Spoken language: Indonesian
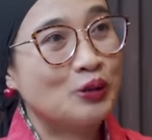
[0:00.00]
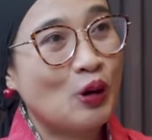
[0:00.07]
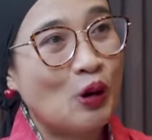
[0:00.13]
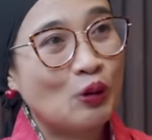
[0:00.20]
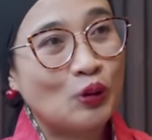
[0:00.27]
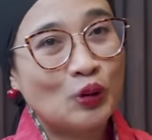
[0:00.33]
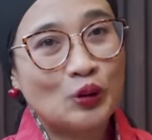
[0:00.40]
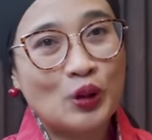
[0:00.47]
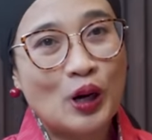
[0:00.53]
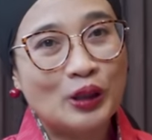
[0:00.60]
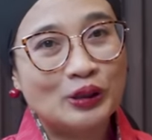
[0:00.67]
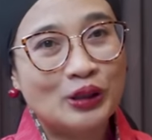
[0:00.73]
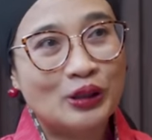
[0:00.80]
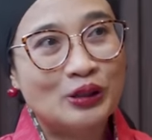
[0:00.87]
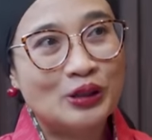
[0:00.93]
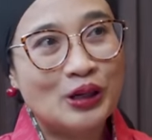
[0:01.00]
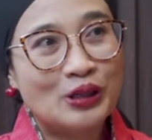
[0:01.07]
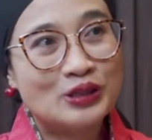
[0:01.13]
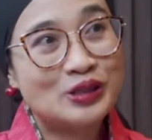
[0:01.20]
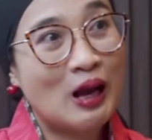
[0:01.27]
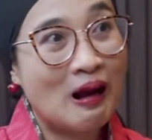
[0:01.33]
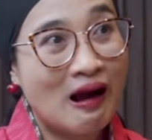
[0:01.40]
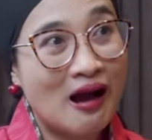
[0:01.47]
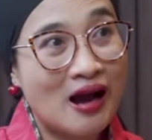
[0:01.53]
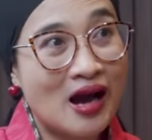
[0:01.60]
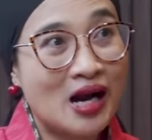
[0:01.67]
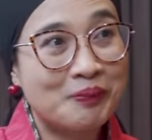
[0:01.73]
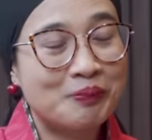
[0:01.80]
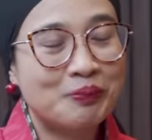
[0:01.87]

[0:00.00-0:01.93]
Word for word: yang kelihatannya sangar,